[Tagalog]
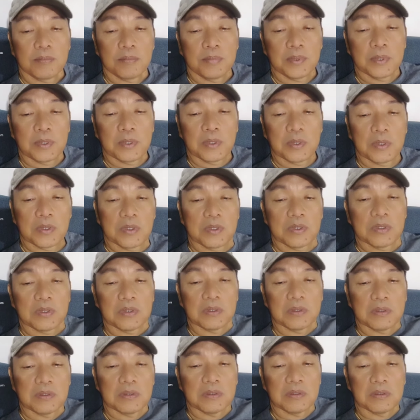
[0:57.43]
Pero,
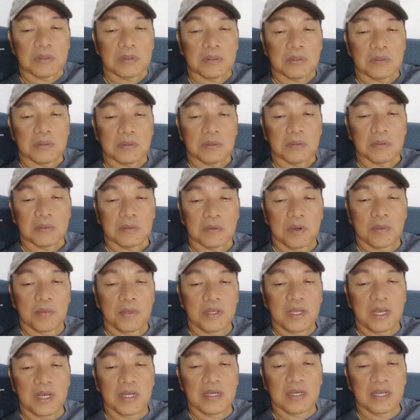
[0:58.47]
wa
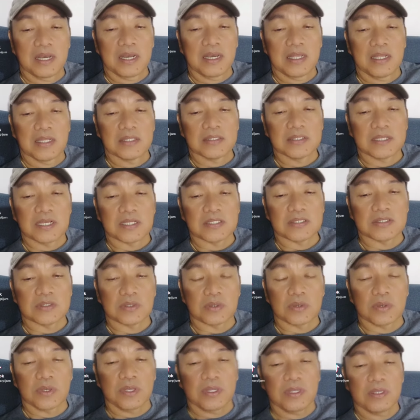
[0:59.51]
may angay na
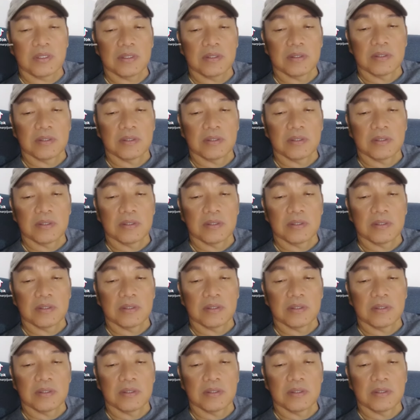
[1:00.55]
Castro eh.